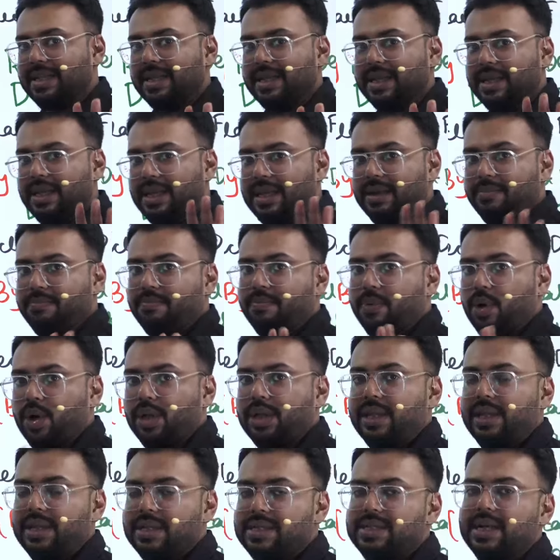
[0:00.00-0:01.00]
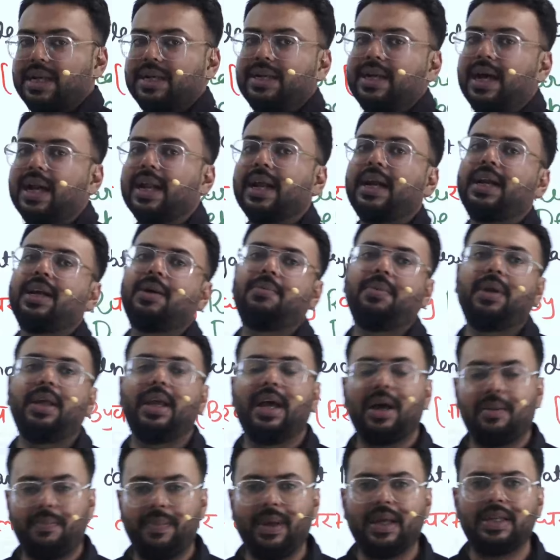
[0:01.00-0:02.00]
हैं ये बहुत ही अच्छा टारगेट हमने
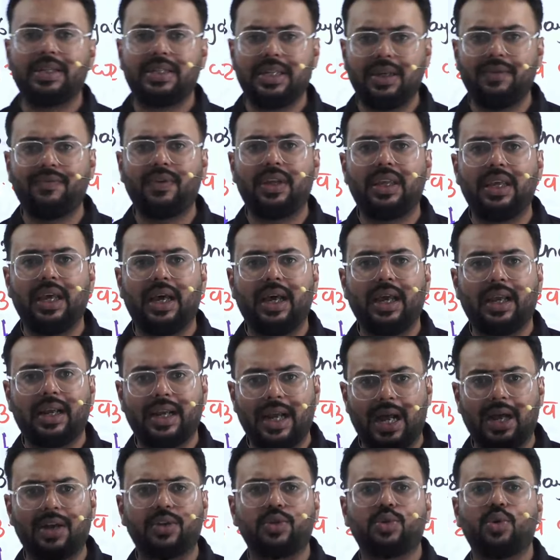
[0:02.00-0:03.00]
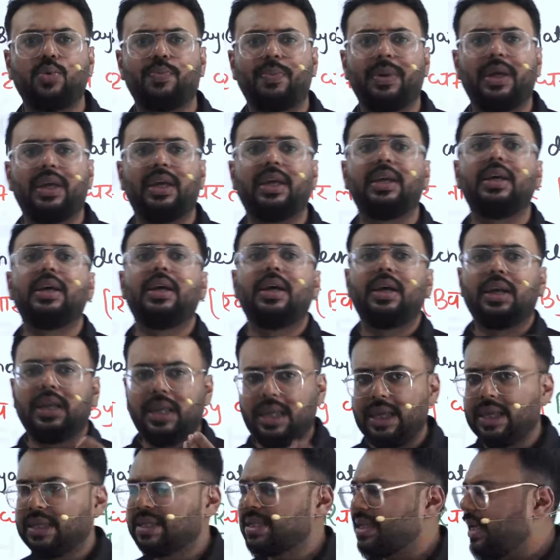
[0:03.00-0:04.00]
यहाँ पे अचीव किया है कागजों पे
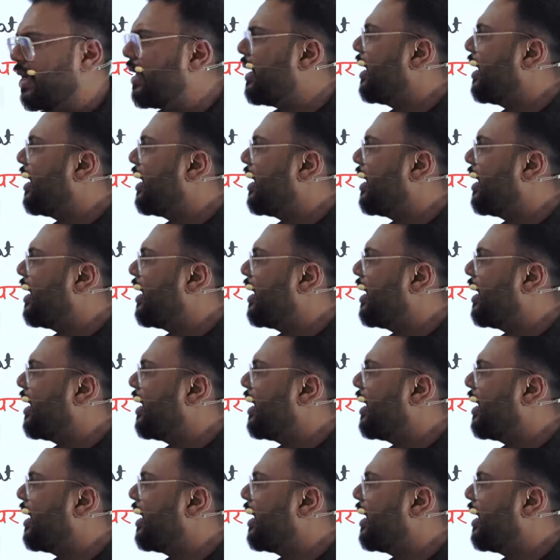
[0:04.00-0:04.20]
ही सही